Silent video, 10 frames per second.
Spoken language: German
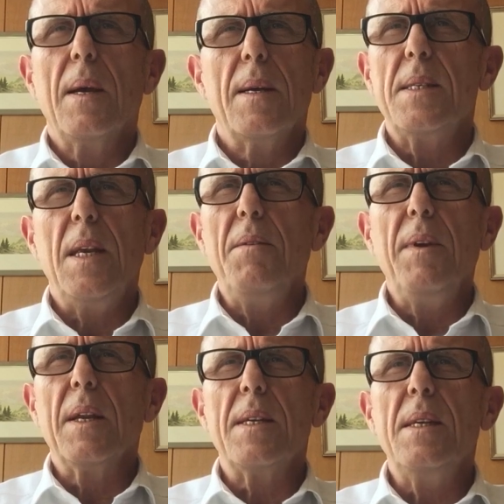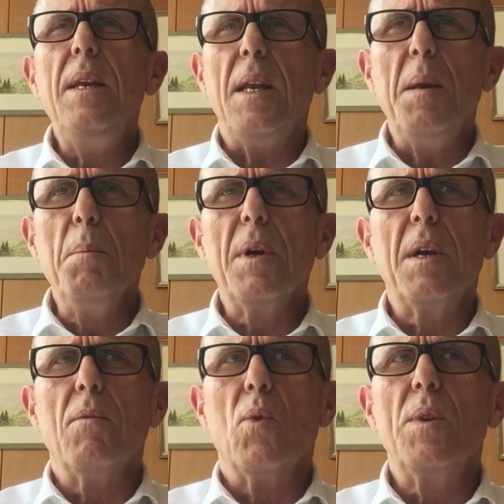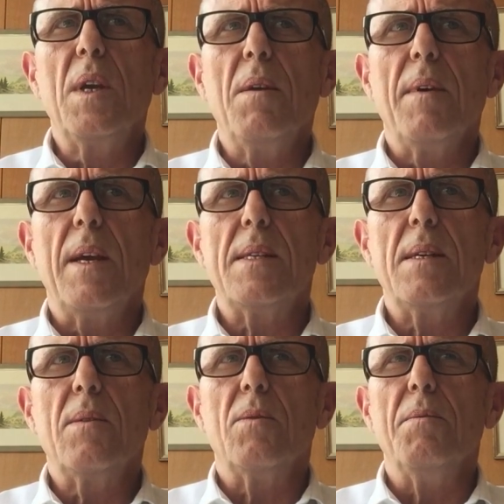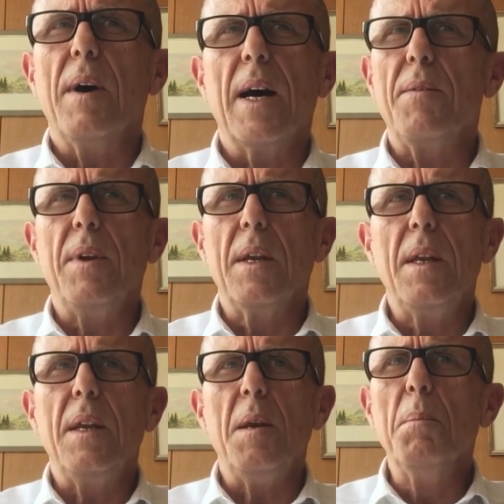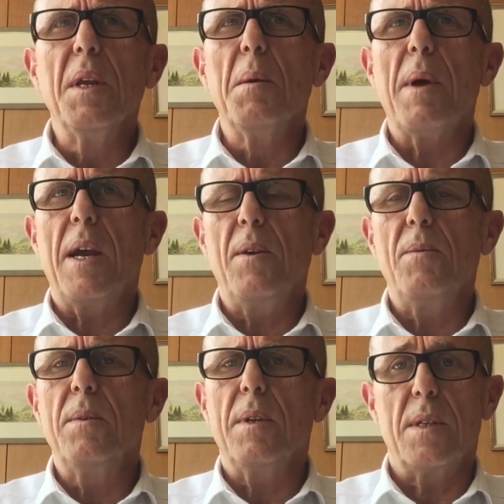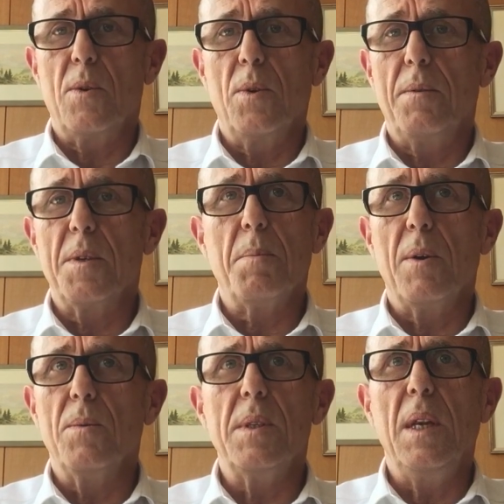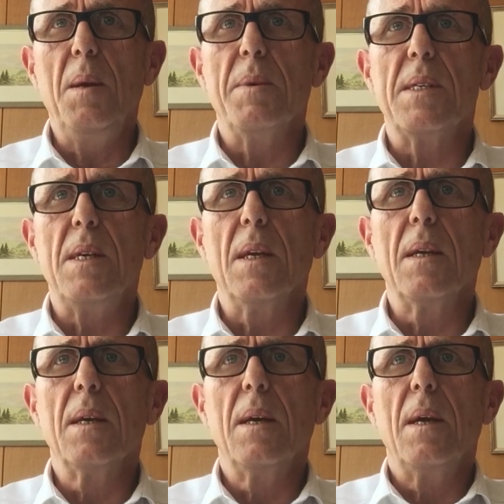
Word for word: sind wir es nicht immer gewohnt gewesen und waren wir nicht immer der Meinung, dass so etwas bei uns nicht passiert?